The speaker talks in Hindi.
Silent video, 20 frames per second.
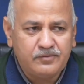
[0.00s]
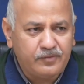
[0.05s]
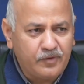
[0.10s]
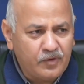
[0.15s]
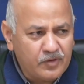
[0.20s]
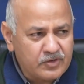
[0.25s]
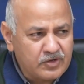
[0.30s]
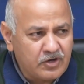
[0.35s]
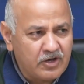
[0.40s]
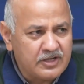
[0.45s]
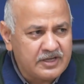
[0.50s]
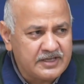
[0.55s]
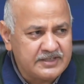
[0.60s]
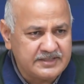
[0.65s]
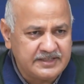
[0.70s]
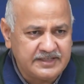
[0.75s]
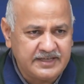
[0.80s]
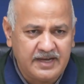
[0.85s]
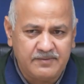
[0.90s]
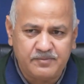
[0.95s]
फोन कॉल के
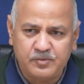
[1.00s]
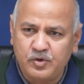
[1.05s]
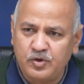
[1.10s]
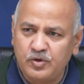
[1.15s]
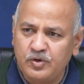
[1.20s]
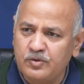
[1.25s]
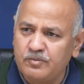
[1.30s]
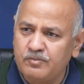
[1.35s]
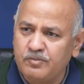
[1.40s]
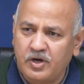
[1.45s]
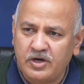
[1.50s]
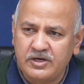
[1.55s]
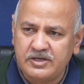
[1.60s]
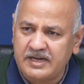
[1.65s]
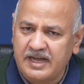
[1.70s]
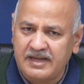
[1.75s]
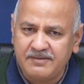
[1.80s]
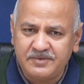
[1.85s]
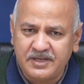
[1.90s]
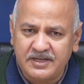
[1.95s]
जरिए आपको बहुत
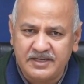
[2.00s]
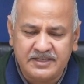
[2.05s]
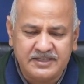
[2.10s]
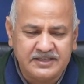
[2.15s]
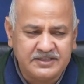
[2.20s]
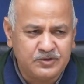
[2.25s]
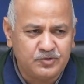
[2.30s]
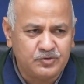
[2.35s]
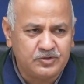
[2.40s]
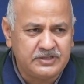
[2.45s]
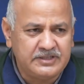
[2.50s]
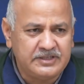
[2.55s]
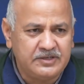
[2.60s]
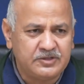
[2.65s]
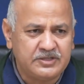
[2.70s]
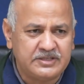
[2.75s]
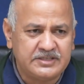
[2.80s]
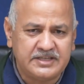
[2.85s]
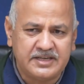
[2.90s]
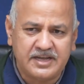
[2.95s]
टाइम जाने की जरूरत नहीं है
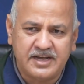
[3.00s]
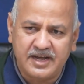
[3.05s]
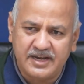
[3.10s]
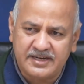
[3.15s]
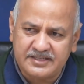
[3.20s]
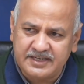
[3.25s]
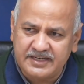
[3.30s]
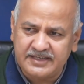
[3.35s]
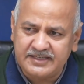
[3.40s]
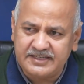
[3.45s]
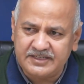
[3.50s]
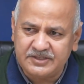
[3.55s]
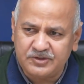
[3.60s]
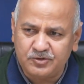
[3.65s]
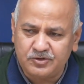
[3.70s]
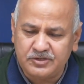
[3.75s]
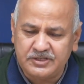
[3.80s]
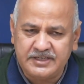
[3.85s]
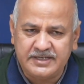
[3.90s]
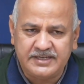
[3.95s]
किसी के घर जाने की
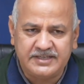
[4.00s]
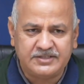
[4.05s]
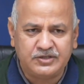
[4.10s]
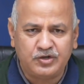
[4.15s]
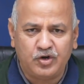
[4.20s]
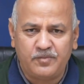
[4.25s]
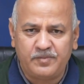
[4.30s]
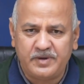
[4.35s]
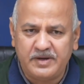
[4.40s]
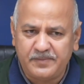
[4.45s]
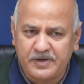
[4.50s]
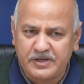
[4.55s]
जरूरत नहीं है किसी को अपने